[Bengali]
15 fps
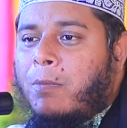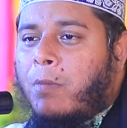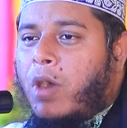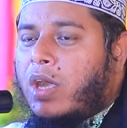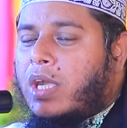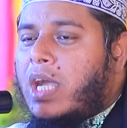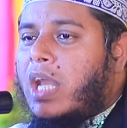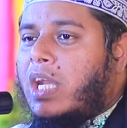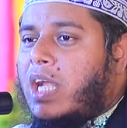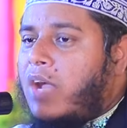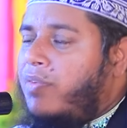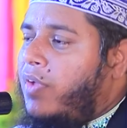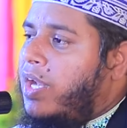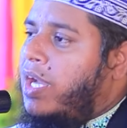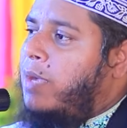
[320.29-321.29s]
মক্কার
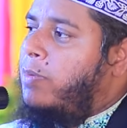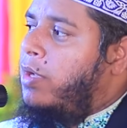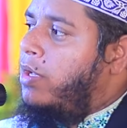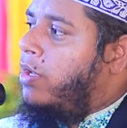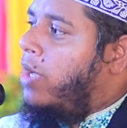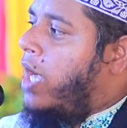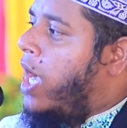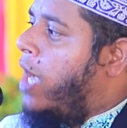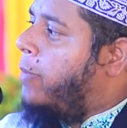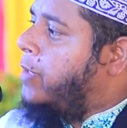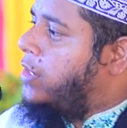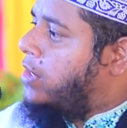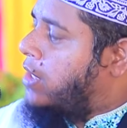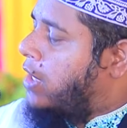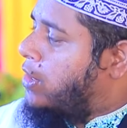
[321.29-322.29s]
কাফেররা বলল হা হ্যাঁ,
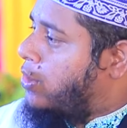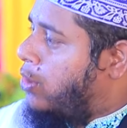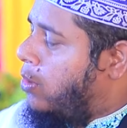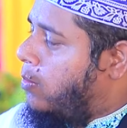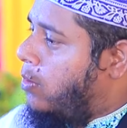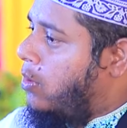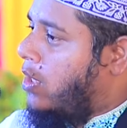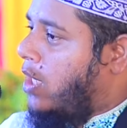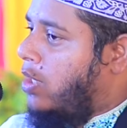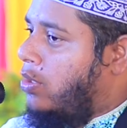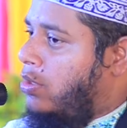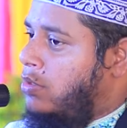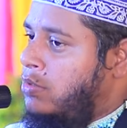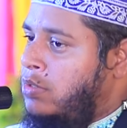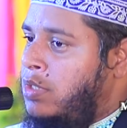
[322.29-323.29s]
বিশ্বাস করব
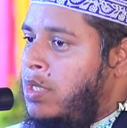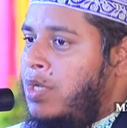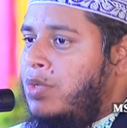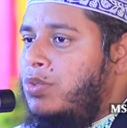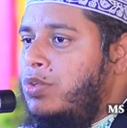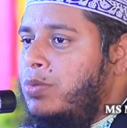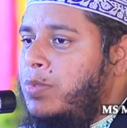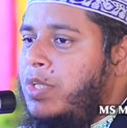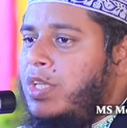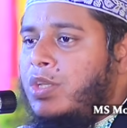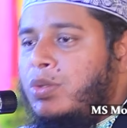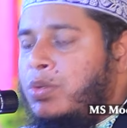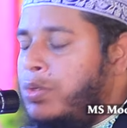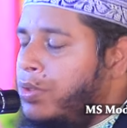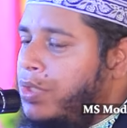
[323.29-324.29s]
কারণ তুমি
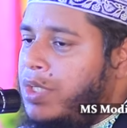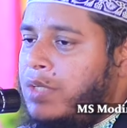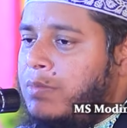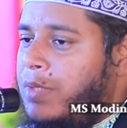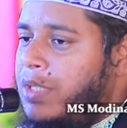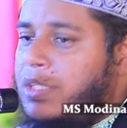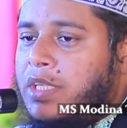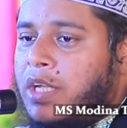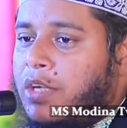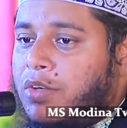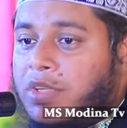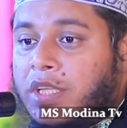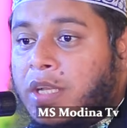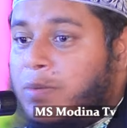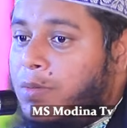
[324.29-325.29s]
কোনোদিন মিথ্যা
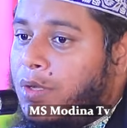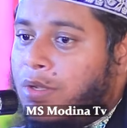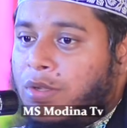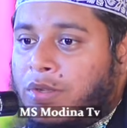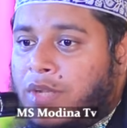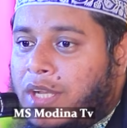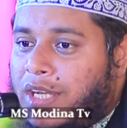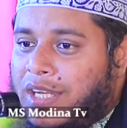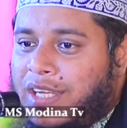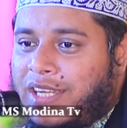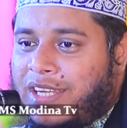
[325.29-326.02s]
কথা বলো না